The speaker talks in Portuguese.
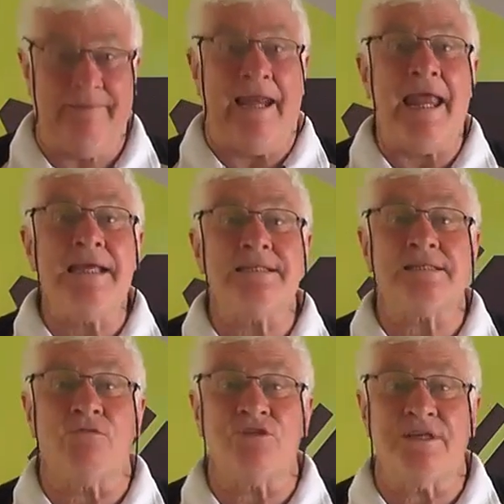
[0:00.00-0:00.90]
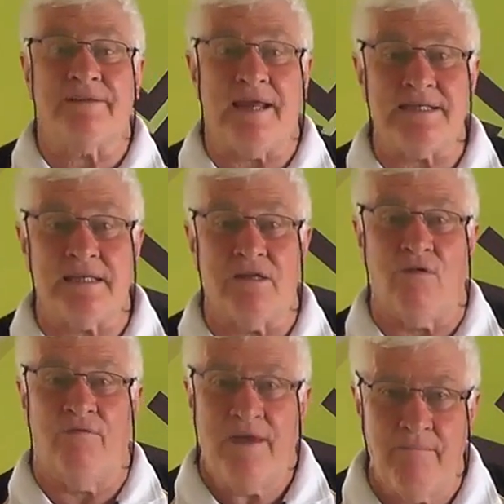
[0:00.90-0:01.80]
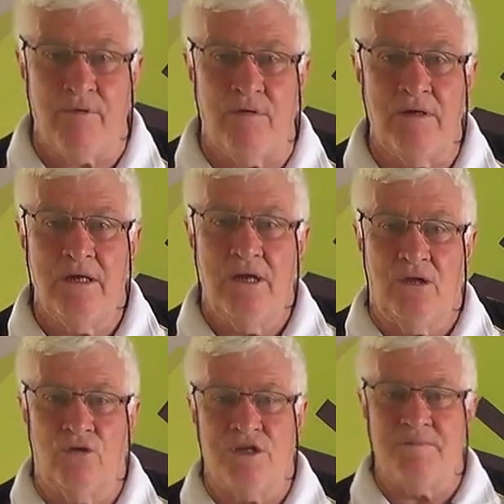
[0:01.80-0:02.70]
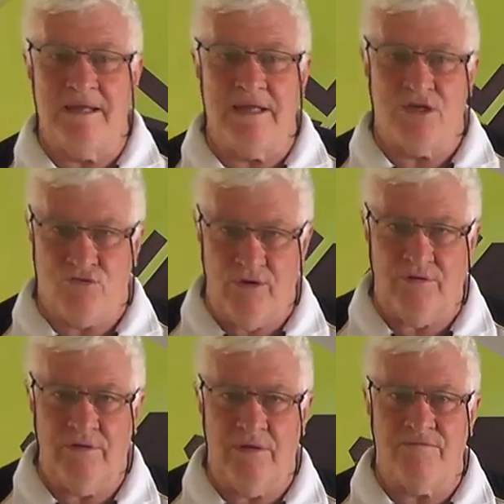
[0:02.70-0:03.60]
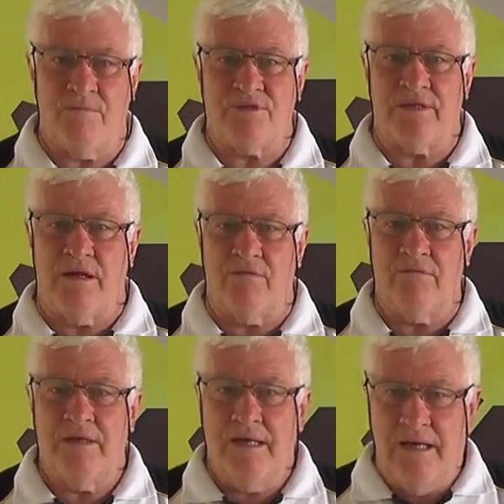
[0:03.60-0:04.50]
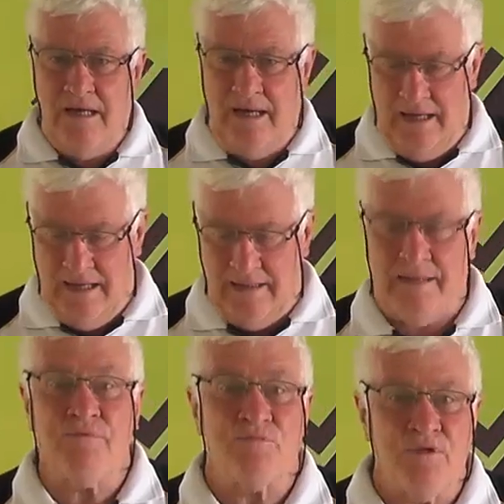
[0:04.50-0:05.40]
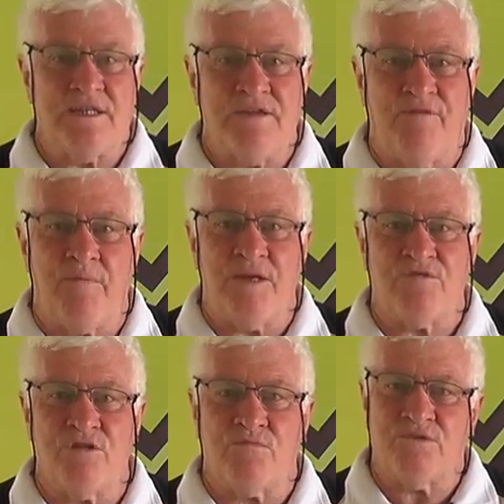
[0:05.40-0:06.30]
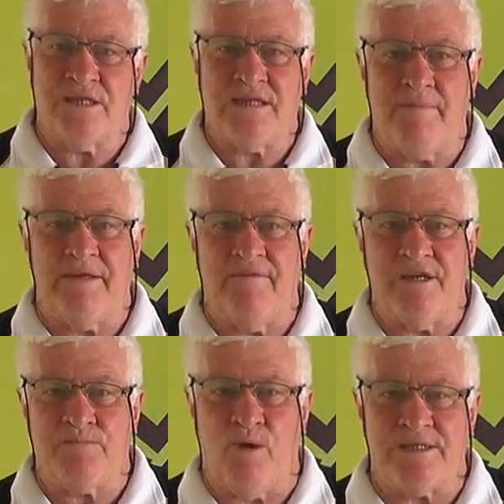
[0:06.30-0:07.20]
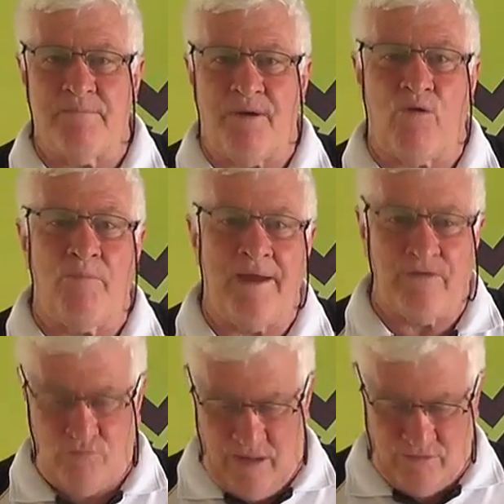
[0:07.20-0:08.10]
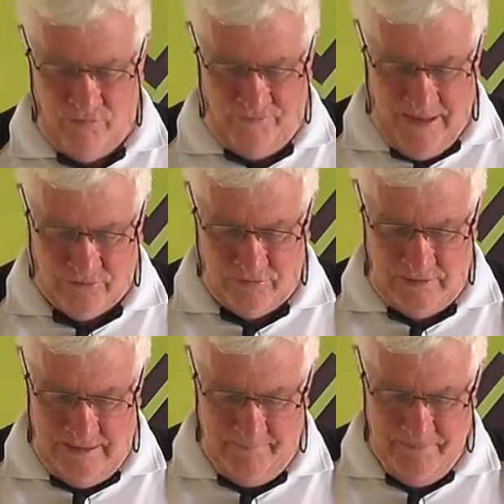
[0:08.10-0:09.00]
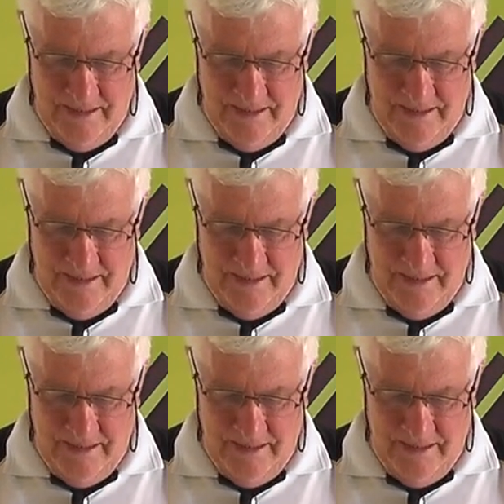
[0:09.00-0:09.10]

13, hoje 13 de novembro de 2018. Nós vamos então, é, temos muitas informações, como você sabe, a TV Esporte sempre acompanhando no ato no fato, né?